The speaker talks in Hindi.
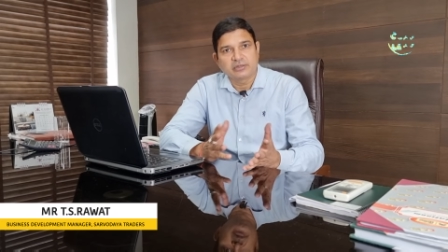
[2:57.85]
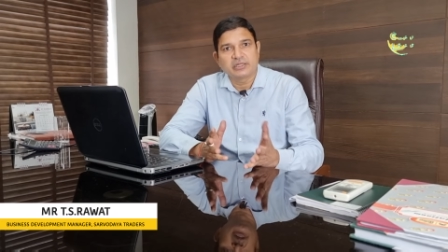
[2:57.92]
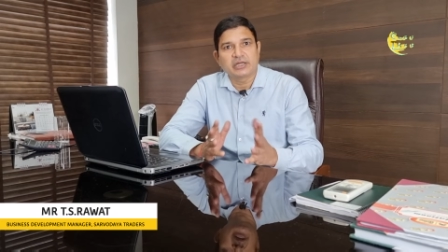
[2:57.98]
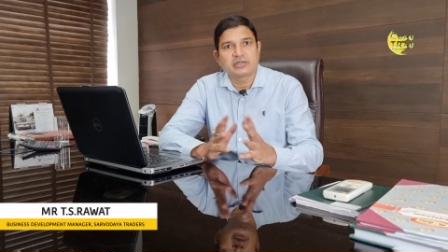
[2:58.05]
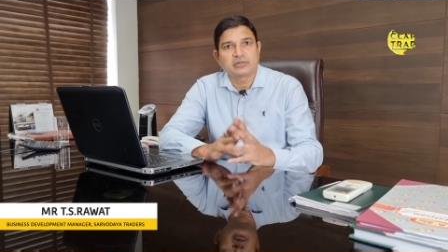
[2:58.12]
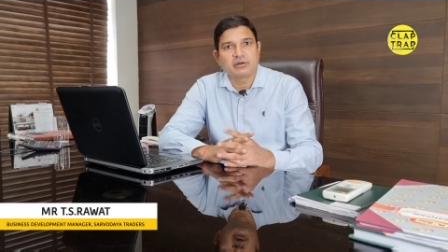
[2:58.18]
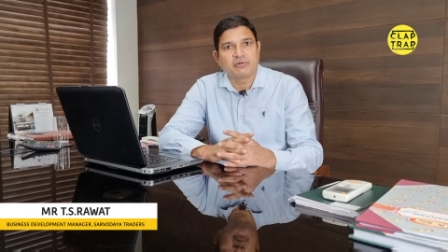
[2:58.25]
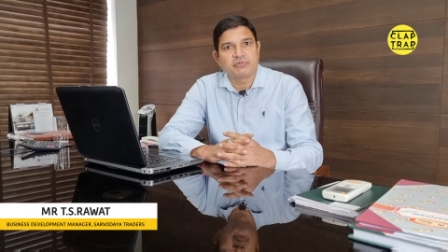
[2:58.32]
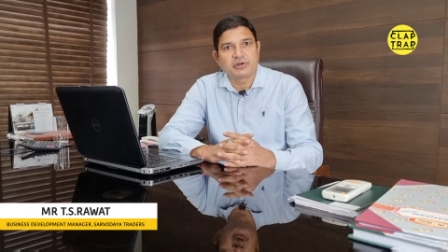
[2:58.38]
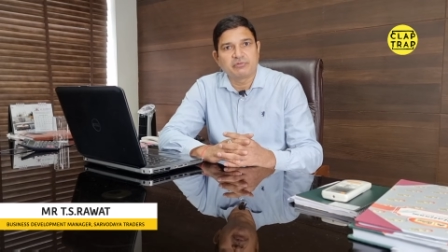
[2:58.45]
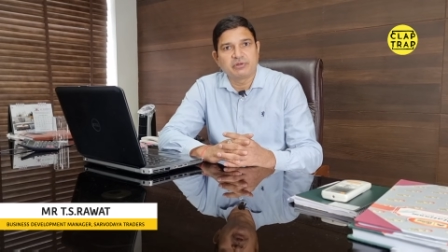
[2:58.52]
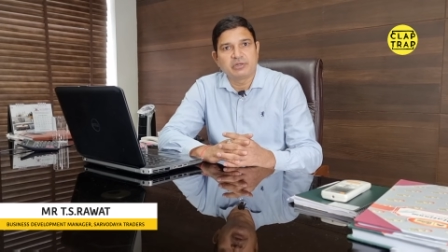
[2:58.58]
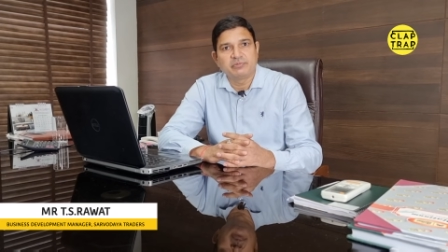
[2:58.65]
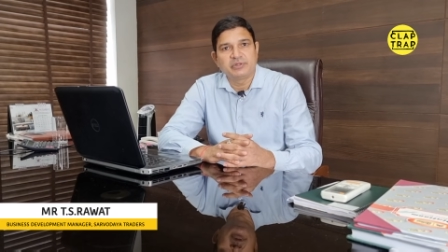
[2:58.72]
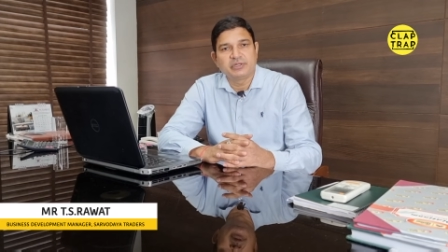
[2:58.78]
दैट ऑफर
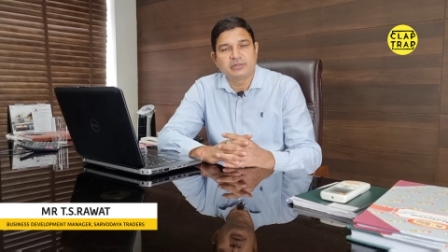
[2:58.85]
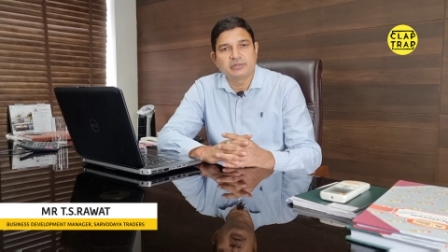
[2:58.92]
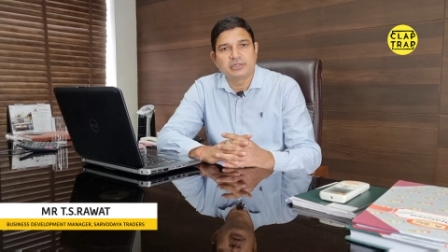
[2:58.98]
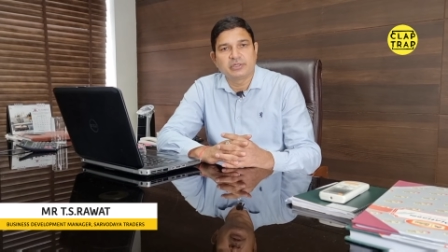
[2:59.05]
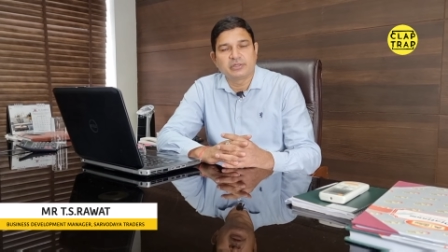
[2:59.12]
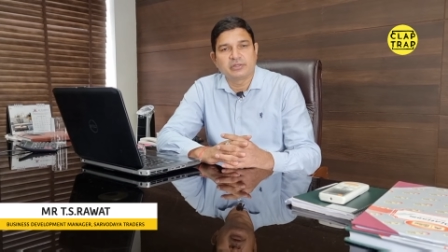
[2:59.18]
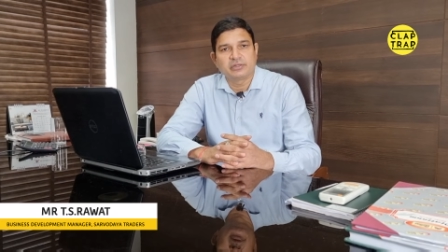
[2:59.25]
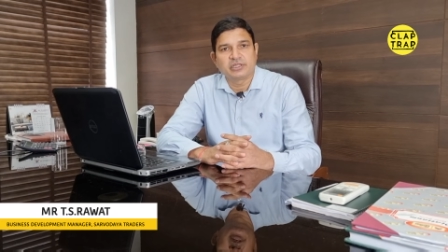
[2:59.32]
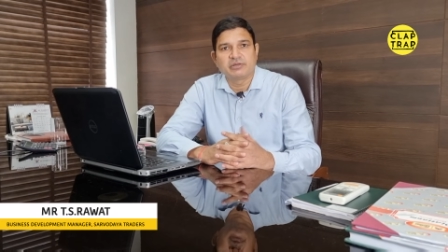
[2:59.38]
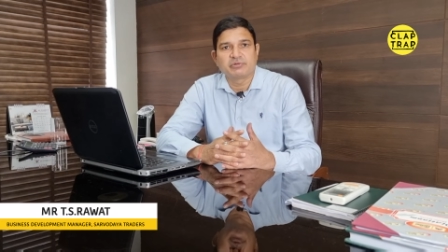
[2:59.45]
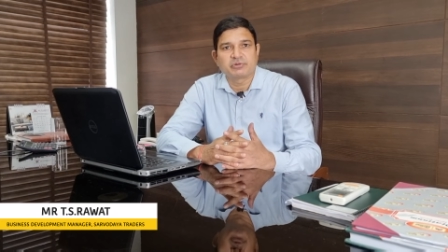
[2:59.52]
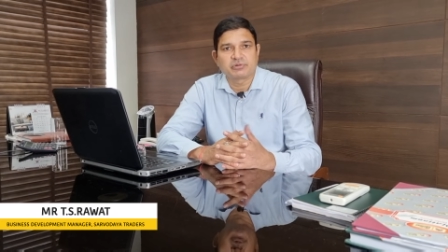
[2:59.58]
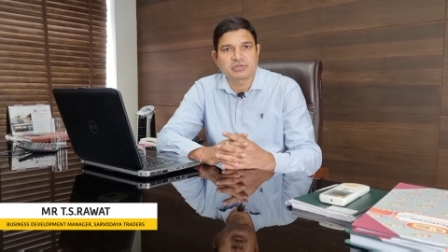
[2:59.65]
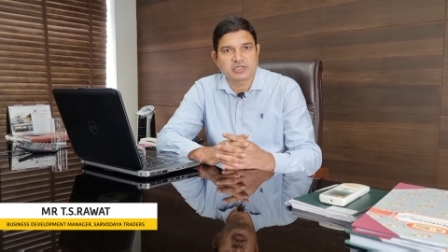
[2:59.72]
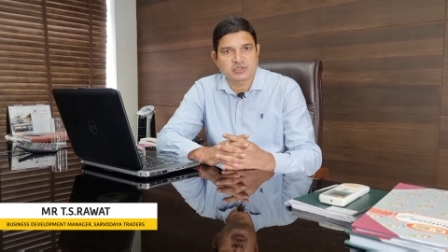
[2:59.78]
विल बी
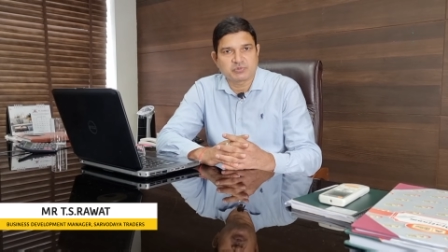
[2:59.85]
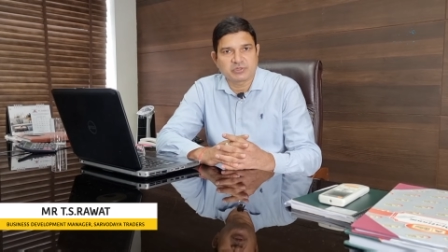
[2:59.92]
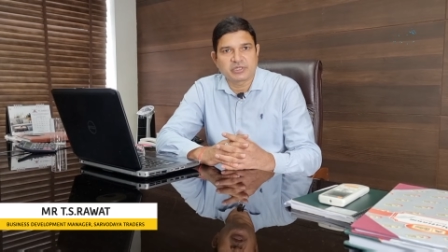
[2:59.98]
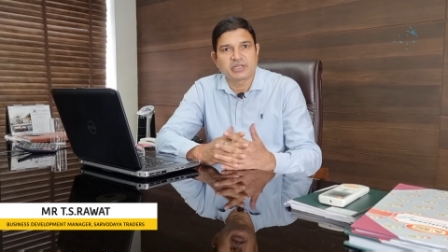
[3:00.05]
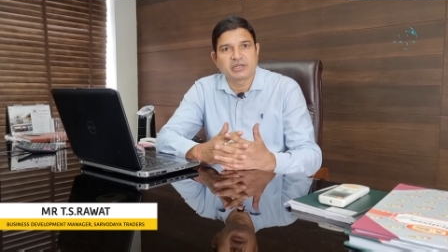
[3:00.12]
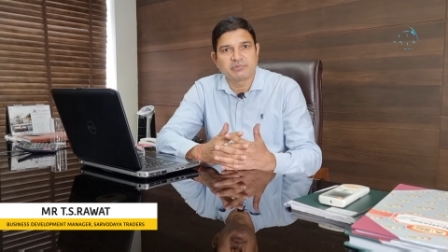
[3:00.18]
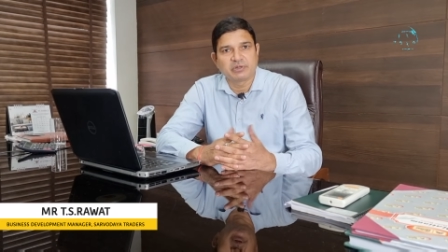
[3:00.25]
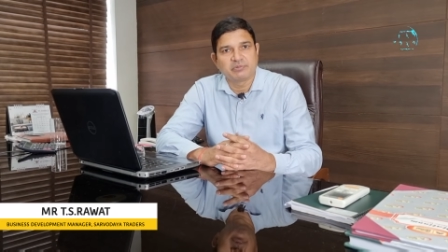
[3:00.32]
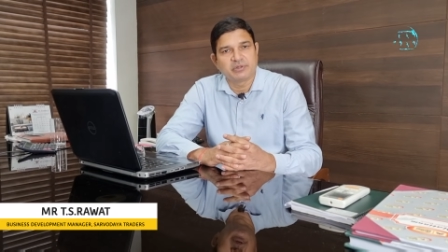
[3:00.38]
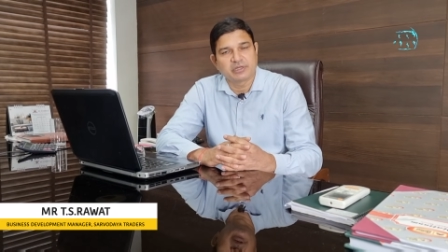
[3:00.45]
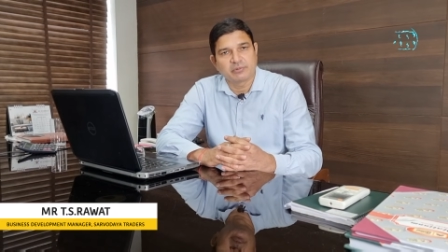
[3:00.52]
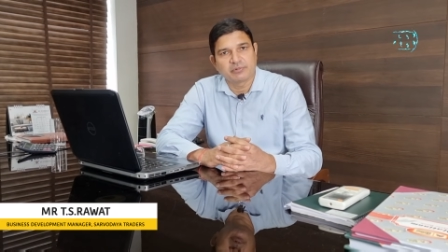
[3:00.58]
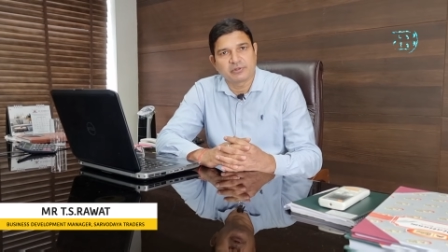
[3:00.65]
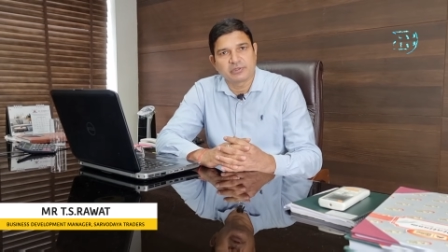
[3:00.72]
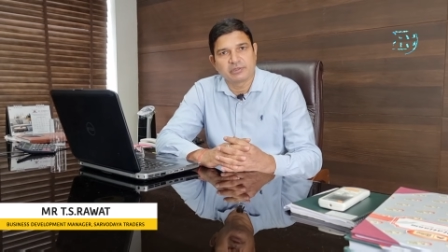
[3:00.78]
गिवन टू द कस्टमर द गिट विल बी
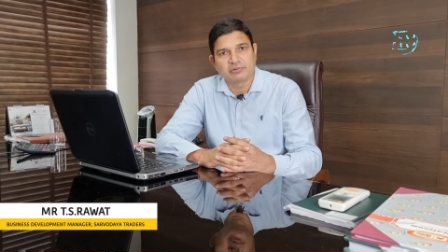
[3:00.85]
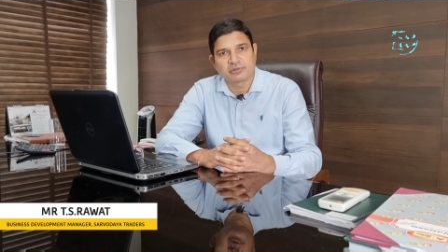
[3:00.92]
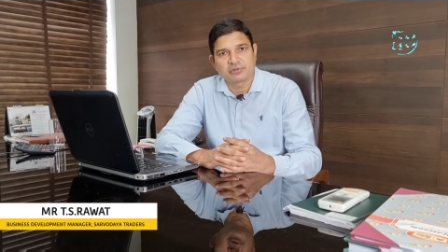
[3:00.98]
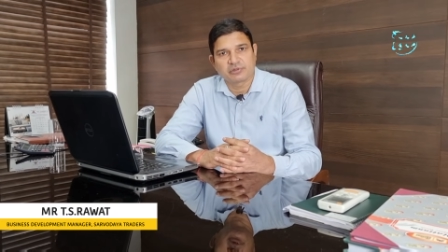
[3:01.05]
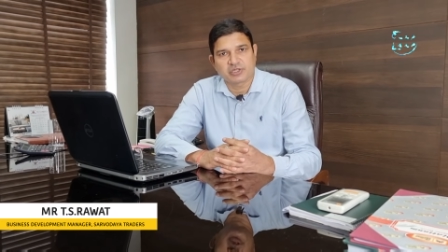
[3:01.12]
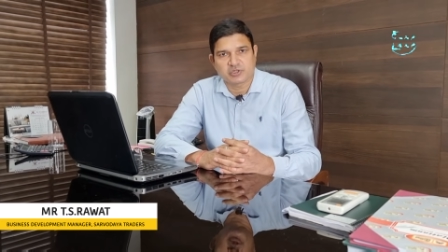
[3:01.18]
गिवन टू द